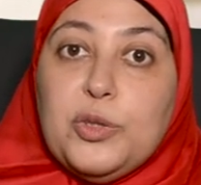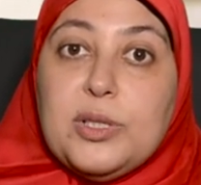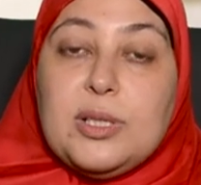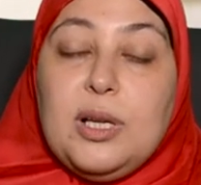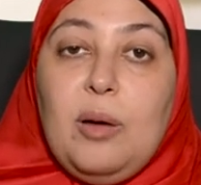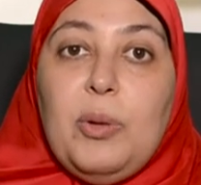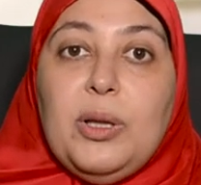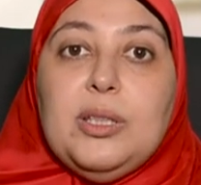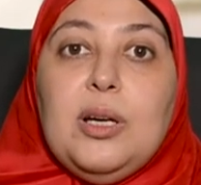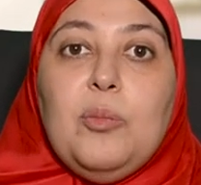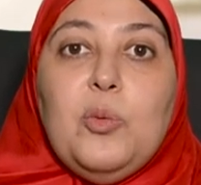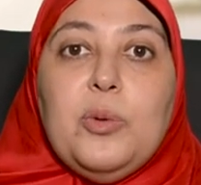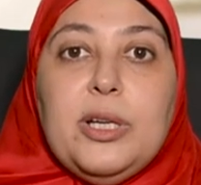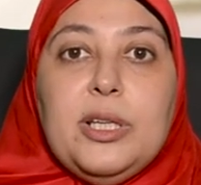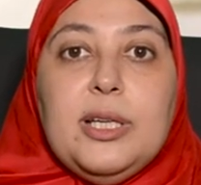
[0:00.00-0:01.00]
الصعبة ده
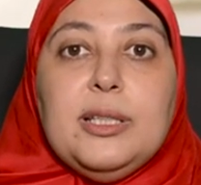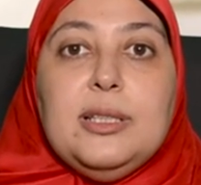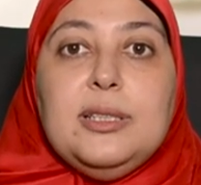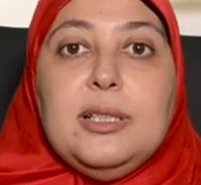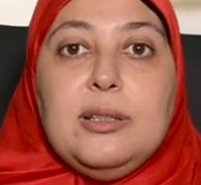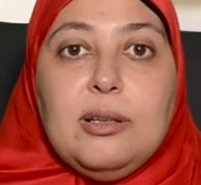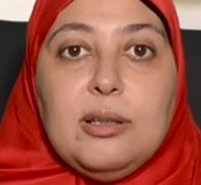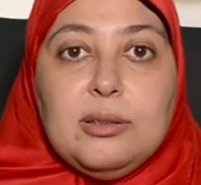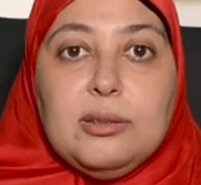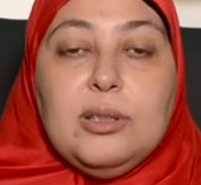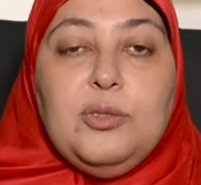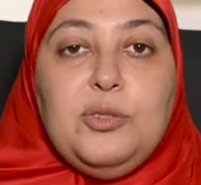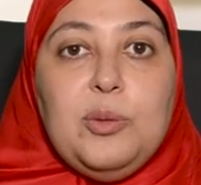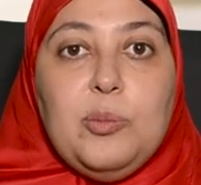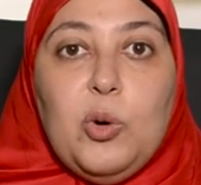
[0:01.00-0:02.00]
ممكن يؤدي
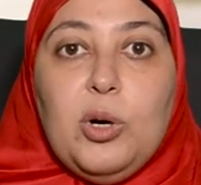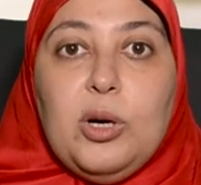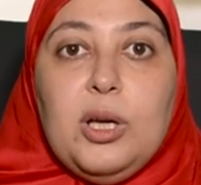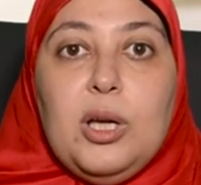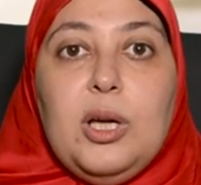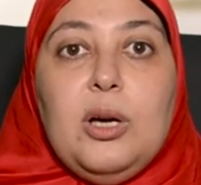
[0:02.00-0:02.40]
لجلطات في المخ